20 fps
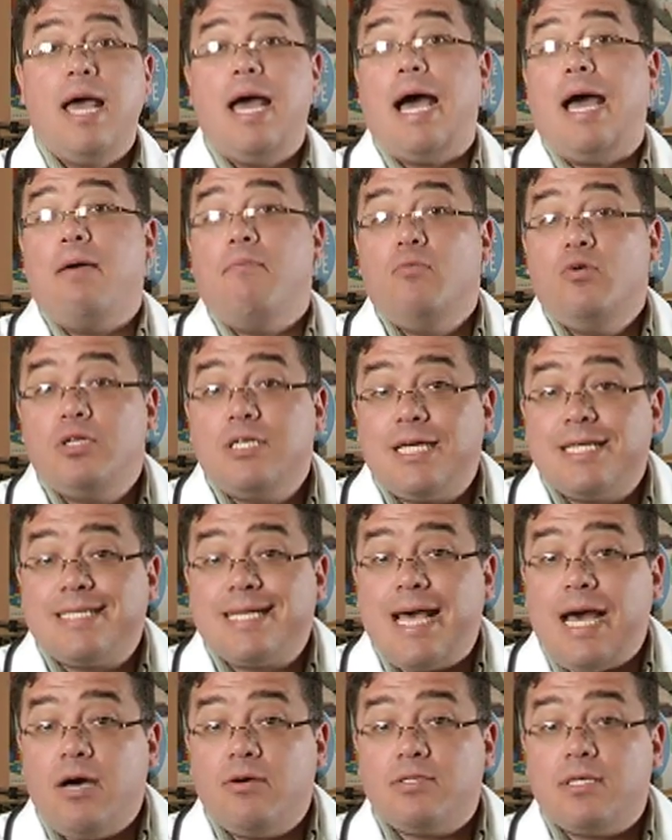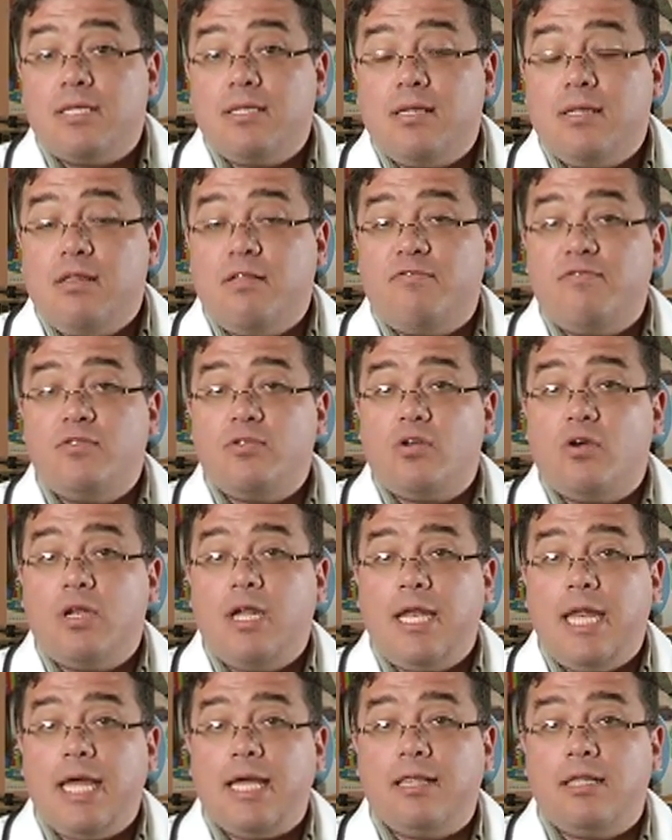Hay muchas causas de disfunción
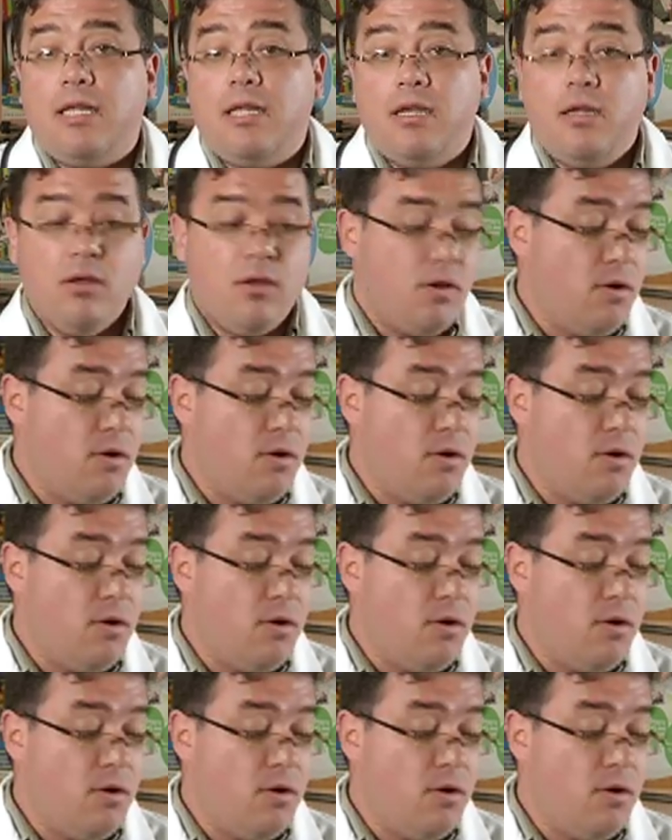eréctil.